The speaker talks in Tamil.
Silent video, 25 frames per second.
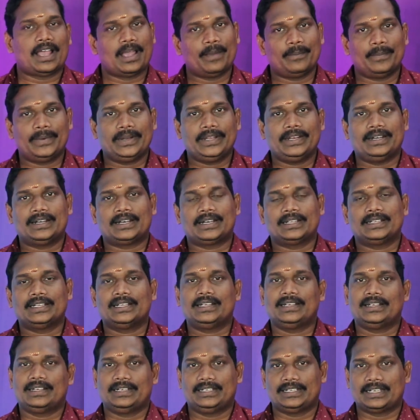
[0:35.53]
அப்படின்றத
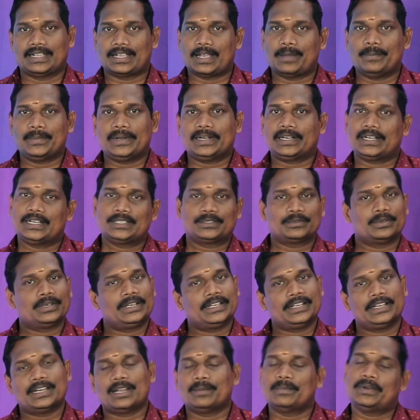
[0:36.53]
நீங்கள் கமெண்ட்டில்
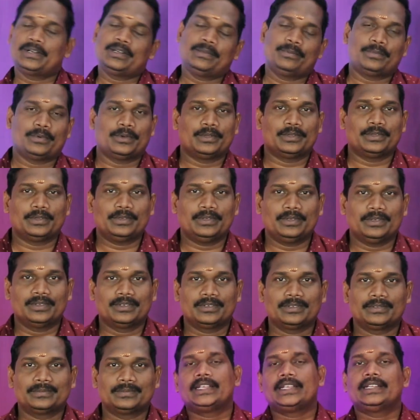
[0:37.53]
சொன்னீங்கன்னா மட்டும் போதும்
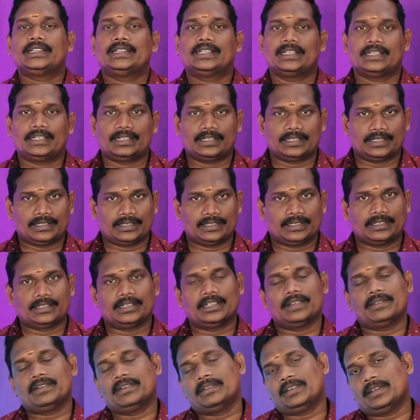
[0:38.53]
இந்த
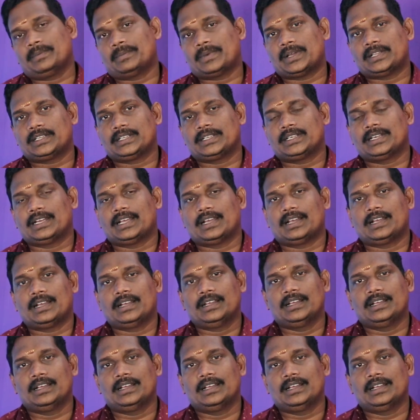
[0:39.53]
கிவவே பார்த்தீங்கன்னா